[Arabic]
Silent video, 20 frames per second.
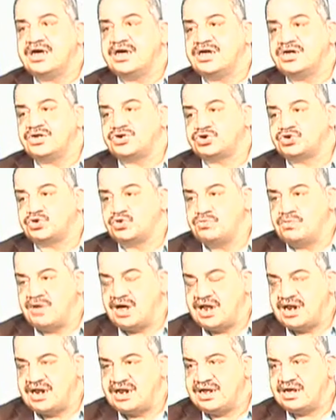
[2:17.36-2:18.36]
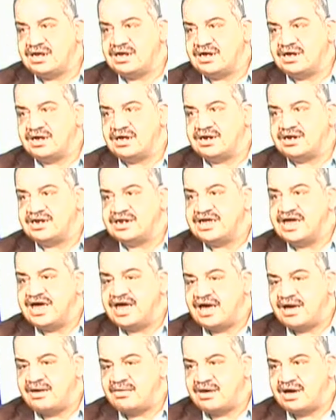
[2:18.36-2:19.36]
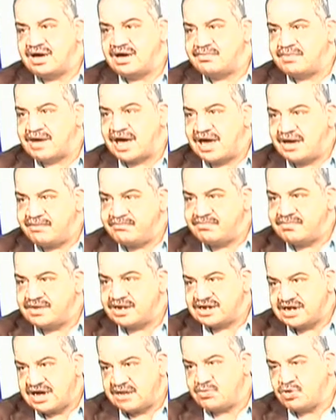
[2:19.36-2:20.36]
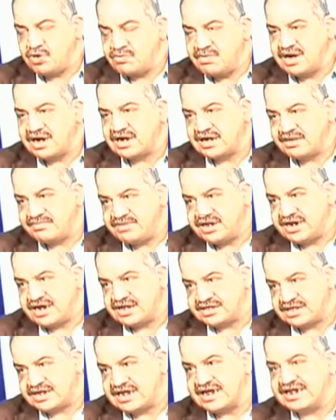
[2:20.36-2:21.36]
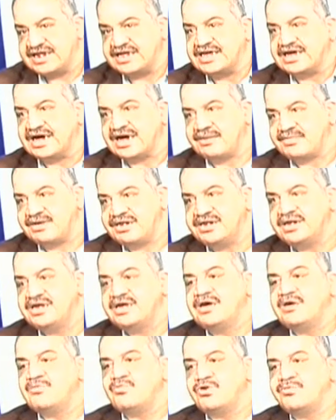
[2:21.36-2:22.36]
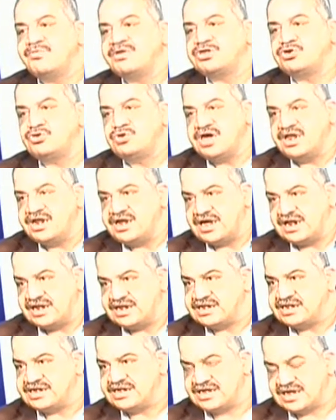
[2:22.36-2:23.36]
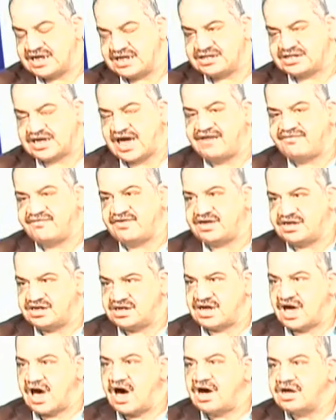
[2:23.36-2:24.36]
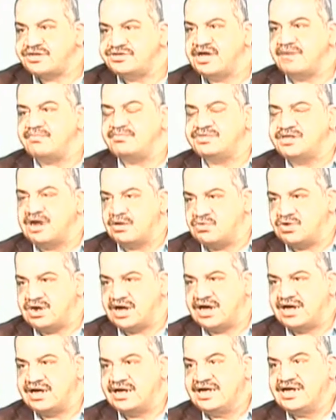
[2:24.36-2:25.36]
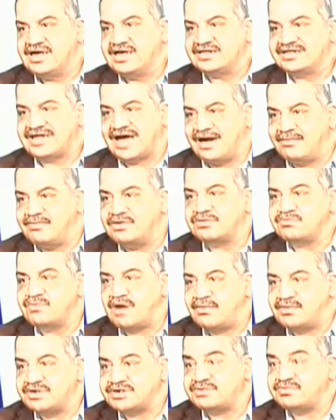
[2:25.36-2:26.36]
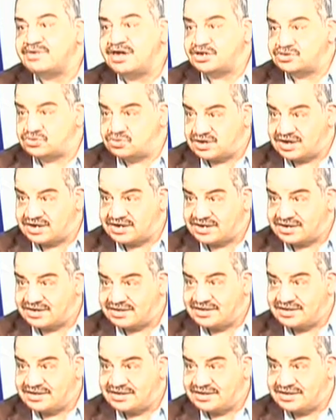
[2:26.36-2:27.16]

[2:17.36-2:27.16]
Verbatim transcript: الصومال ليها مهم ليها مهمة كبيرة عندنا اللي هي كمان مهمة تجارية لأن هي أنت عارفة هي أقدم دولة تعاملت مع مصر من ناحية تجارية